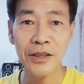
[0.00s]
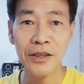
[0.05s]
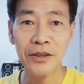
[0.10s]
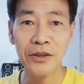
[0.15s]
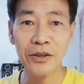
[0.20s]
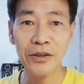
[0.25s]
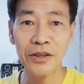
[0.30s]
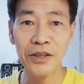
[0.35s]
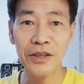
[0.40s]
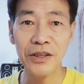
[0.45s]

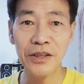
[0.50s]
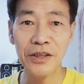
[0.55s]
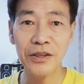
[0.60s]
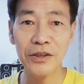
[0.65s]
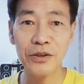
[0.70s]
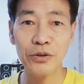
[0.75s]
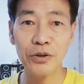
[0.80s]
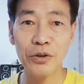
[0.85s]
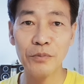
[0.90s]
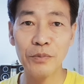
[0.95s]
修行
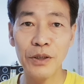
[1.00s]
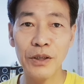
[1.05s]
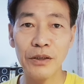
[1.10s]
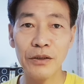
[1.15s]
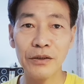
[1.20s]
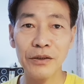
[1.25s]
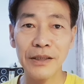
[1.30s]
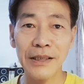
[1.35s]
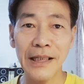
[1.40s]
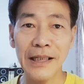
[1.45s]
时若没
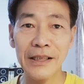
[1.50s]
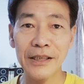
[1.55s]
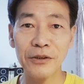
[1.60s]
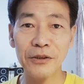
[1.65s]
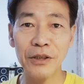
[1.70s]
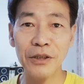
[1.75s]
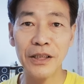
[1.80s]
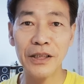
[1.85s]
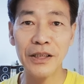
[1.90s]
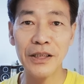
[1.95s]
有大的
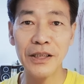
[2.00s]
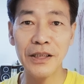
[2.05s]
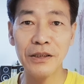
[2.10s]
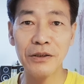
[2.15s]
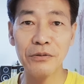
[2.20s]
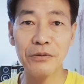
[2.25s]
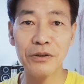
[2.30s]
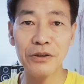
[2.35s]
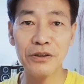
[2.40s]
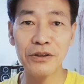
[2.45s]
愿力
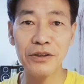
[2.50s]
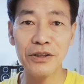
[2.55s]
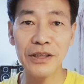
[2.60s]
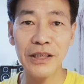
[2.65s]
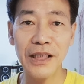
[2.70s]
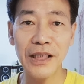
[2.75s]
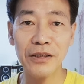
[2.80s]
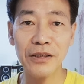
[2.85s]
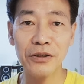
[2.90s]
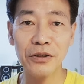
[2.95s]
或志
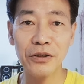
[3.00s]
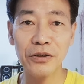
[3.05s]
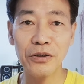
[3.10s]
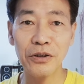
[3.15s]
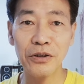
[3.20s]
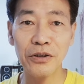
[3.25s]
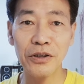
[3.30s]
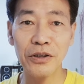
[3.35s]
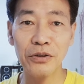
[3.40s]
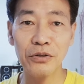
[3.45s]
向，就
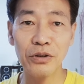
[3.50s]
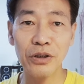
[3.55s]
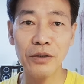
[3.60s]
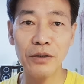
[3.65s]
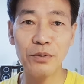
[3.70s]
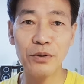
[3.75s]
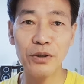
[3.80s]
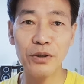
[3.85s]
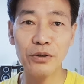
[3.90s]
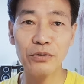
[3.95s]
容易随
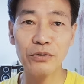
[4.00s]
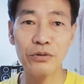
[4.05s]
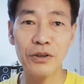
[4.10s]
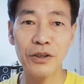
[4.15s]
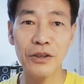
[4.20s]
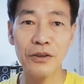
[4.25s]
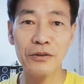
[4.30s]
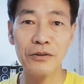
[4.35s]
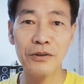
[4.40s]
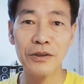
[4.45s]
波逐
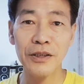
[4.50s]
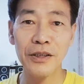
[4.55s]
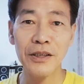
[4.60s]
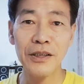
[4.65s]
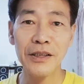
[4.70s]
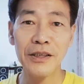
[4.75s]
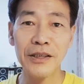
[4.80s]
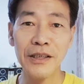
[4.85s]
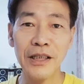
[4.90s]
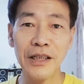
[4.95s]
流。
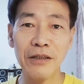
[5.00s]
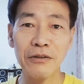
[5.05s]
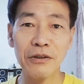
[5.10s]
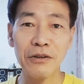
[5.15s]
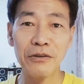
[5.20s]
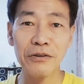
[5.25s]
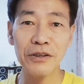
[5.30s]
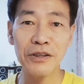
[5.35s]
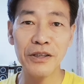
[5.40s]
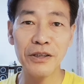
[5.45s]
要
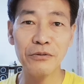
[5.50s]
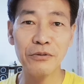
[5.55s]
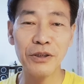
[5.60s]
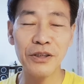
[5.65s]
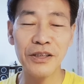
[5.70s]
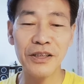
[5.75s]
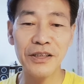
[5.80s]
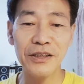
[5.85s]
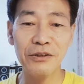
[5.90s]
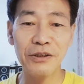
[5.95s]
有舍我
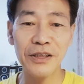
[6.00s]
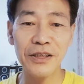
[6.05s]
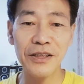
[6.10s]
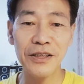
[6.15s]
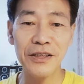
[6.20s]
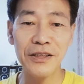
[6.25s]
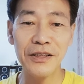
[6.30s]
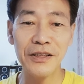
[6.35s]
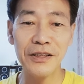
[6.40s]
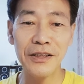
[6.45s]
其谁的
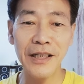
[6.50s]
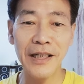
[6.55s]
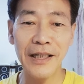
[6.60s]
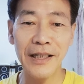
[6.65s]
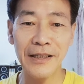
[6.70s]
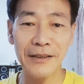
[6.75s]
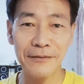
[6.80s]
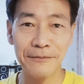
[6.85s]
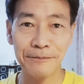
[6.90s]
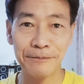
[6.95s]
心
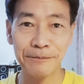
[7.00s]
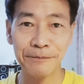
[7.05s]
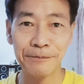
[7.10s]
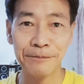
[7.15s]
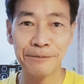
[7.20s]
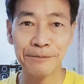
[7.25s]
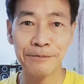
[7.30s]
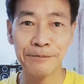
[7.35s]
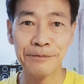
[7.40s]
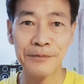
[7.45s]
态，
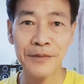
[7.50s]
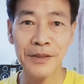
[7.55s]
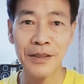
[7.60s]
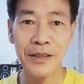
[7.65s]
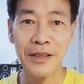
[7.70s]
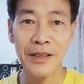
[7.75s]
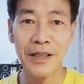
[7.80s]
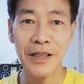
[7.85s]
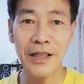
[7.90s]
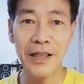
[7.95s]

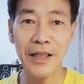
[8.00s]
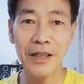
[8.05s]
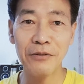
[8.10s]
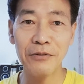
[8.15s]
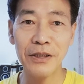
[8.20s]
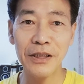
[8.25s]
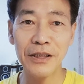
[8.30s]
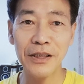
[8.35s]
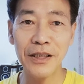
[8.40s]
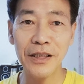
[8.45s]
好好
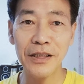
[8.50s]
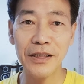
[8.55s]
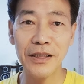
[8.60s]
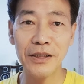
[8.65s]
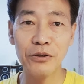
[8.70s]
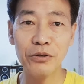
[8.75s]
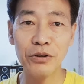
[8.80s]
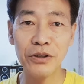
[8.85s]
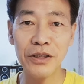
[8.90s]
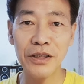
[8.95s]
为天
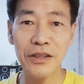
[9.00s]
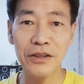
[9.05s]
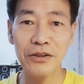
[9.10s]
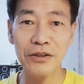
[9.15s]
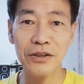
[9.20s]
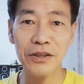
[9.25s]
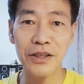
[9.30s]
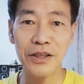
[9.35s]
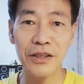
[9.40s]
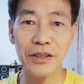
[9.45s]
地做些
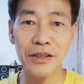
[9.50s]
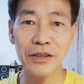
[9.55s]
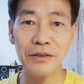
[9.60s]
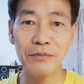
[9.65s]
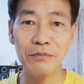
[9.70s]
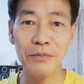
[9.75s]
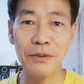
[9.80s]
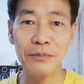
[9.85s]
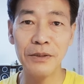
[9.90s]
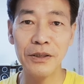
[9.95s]
事情，
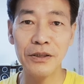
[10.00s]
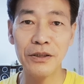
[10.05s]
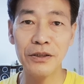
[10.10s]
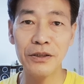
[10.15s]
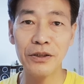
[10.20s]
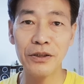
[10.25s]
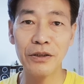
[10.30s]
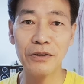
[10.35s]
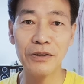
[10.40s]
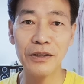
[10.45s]
冥冥
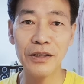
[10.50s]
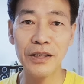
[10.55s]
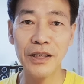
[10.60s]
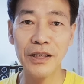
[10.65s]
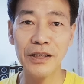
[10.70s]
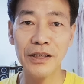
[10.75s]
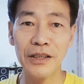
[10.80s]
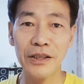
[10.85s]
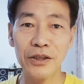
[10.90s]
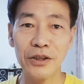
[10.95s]
之中
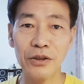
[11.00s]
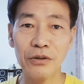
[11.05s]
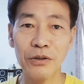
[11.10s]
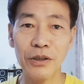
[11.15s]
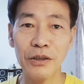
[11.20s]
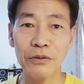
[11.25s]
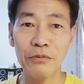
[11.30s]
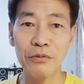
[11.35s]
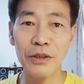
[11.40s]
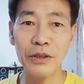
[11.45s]
天地就
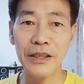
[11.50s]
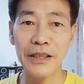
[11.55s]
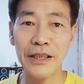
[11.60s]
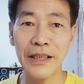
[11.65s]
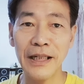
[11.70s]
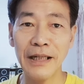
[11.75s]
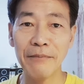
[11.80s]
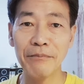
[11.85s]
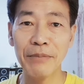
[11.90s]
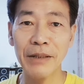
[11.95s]
会为你
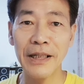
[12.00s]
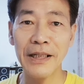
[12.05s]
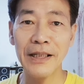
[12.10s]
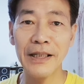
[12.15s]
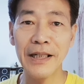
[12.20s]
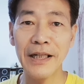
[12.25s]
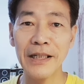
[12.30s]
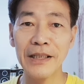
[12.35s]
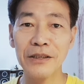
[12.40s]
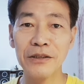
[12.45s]
安排
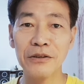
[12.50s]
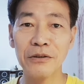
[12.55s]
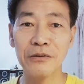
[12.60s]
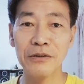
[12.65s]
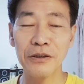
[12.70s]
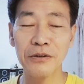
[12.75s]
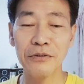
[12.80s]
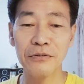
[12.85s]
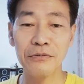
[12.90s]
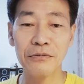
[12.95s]
该走
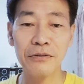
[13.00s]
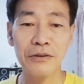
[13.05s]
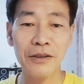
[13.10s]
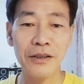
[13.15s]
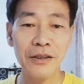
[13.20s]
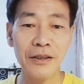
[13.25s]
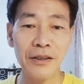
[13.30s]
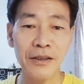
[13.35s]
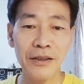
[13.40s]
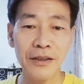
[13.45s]
的路。
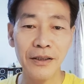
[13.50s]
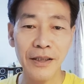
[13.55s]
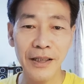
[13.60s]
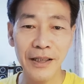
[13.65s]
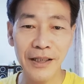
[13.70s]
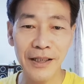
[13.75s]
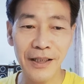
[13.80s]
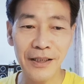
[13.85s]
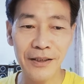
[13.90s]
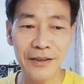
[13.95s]

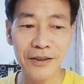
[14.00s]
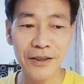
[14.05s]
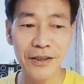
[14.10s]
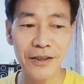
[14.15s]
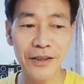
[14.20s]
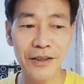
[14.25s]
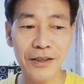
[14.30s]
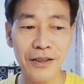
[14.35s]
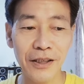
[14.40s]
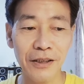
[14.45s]
太阳
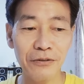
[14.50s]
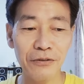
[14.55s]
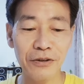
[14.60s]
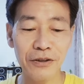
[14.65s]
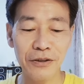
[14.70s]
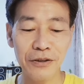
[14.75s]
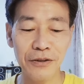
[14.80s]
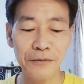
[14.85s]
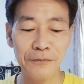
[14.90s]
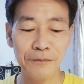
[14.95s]
圣德导
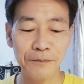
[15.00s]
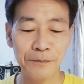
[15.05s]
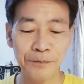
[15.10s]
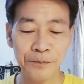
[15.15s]
师，